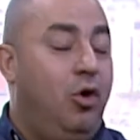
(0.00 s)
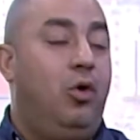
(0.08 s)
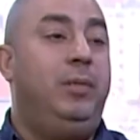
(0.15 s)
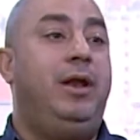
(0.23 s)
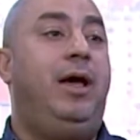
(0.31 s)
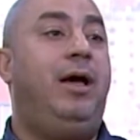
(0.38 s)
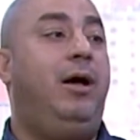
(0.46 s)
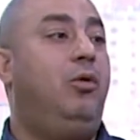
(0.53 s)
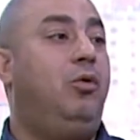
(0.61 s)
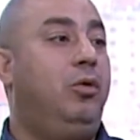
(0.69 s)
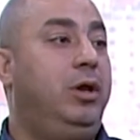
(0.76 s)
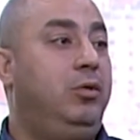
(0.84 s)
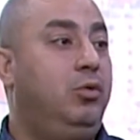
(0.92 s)
ومن
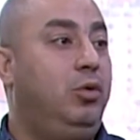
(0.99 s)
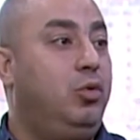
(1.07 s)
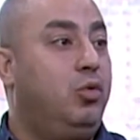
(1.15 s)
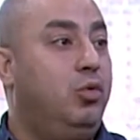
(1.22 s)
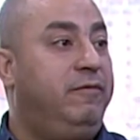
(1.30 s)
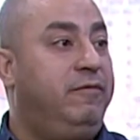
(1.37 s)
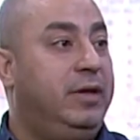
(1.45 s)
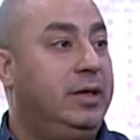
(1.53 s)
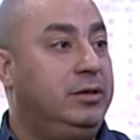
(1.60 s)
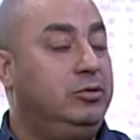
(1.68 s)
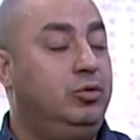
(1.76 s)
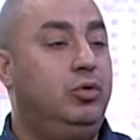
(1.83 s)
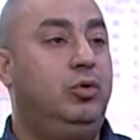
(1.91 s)
حقه انه يكون في
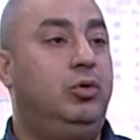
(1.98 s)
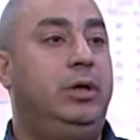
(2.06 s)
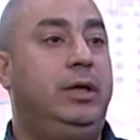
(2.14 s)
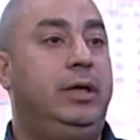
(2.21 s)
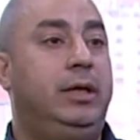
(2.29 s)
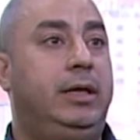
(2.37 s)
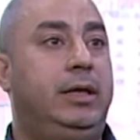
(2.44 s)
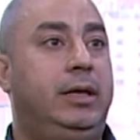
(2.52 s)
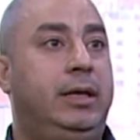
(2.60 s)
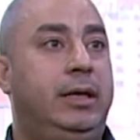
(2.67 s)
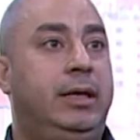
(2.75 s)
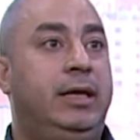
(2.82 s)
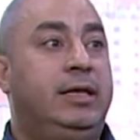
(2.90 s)
عنده
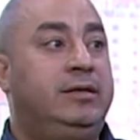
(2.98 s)
آه،